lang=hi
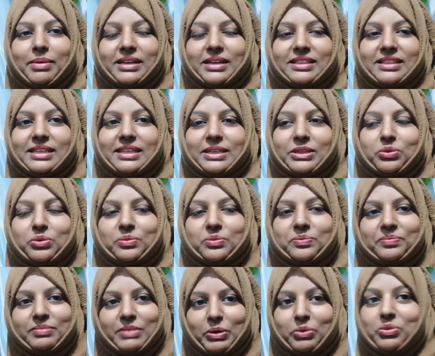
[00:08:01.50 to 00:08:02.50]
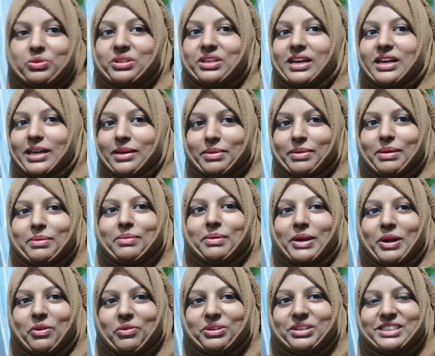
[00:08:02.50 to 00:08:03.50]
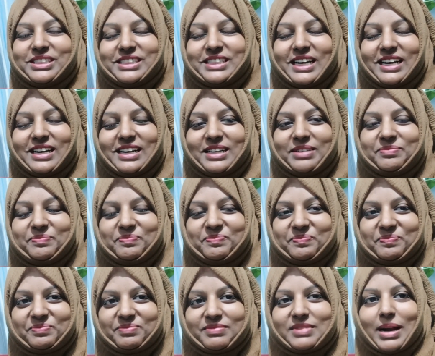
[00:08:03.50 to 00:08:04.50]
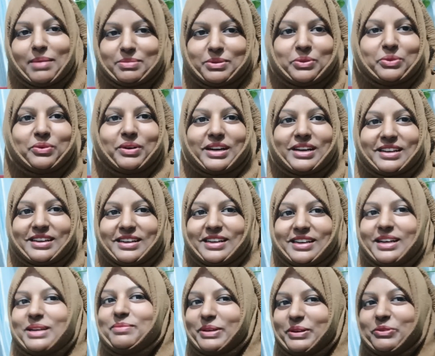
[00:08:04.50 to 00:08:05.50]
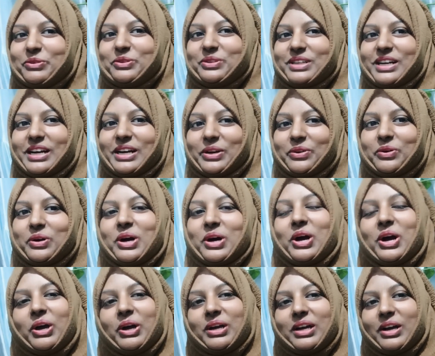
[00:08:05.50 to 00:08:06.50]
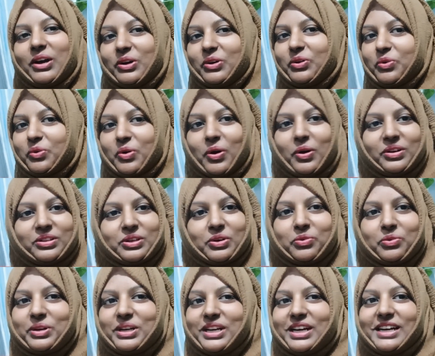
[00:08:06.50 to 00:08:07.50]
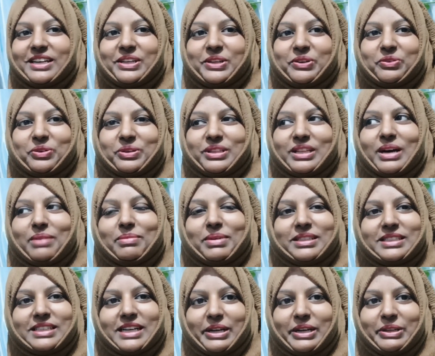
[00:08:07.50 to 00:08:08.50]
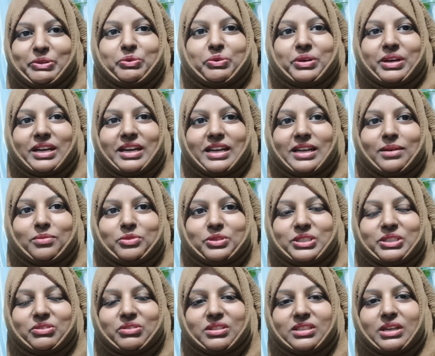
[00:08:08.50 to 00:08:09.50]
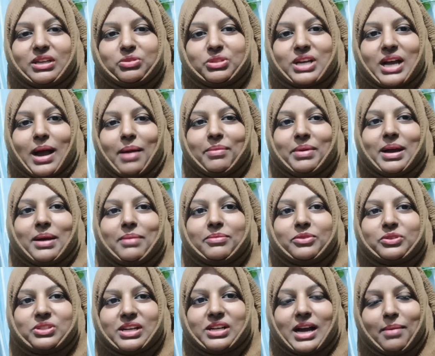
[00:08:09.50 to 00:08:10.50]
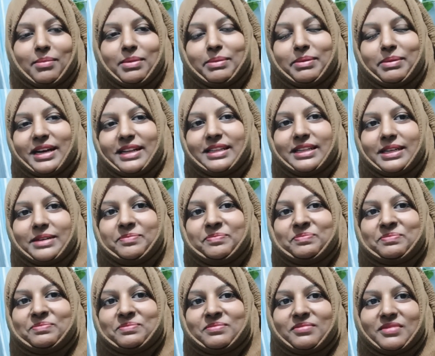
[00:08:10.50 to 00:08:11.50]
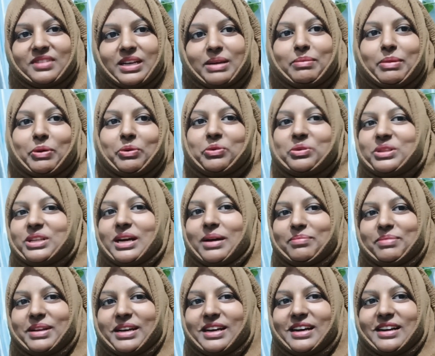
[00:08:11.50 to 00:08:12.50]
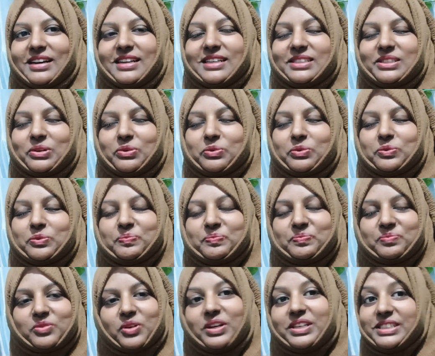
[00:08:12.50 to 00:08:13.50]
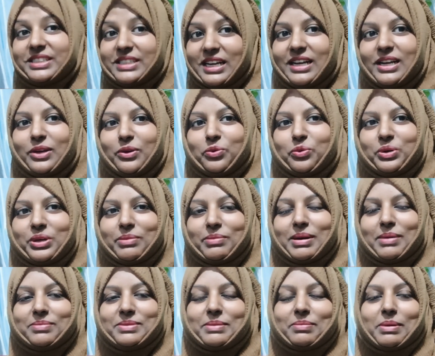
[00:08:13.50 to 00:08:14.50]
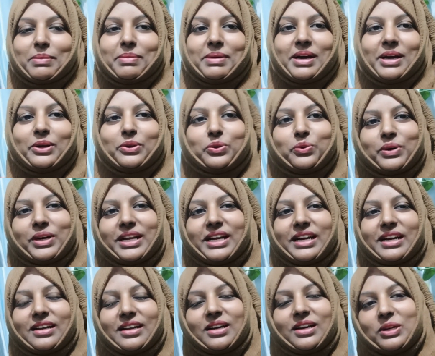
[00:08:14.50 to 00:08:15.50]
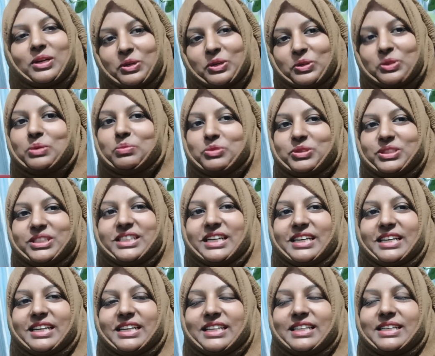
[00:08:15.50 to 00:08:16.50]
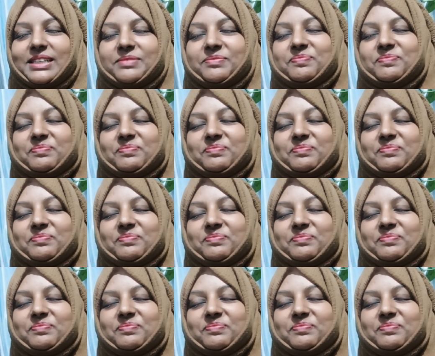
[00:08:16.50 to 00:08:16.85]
पाक देंगे तो मैं खुद का घर पर भी बनाऊँगी इन आपसे दुआ करना कि मेरा खुद का घर हो और क्योंकि औरत का कोई घर नहीं होता मैं चाहती हूँ कि अल्लाह मुझे इतना उस कामयाब उस काबिल बना देना कि मैं खुद का अपना घर ले सकूँ और इन लूँगी मैं आप सबका प्यार और दुआ रहेगा ना तो मुझे यकीन है